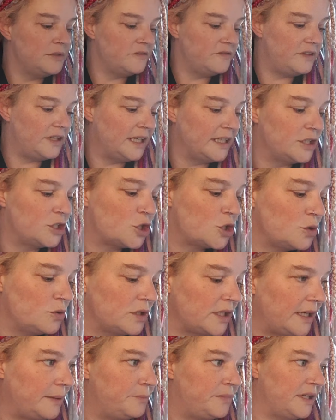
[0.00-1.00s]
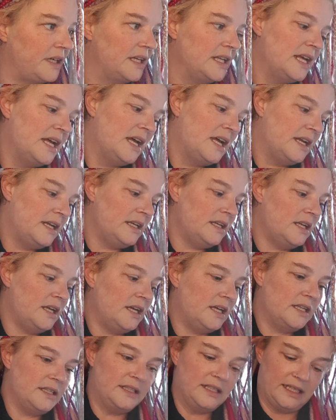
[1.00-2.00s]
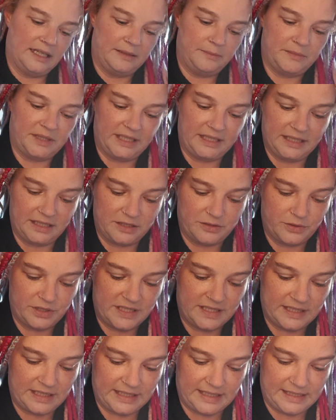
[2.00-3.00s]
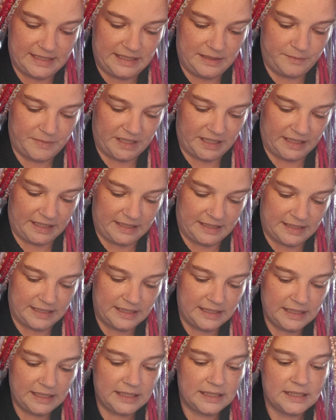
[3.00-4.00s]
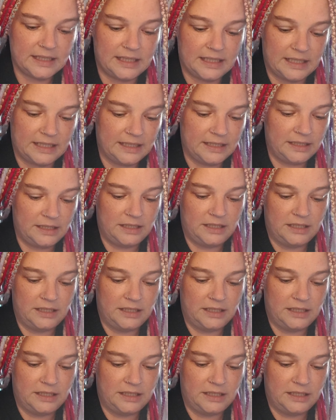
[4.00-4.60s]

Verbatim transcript: man vielleicht schon ein paar... Äh, nein, meine Crystallize, die mache ich jetzt nicht an.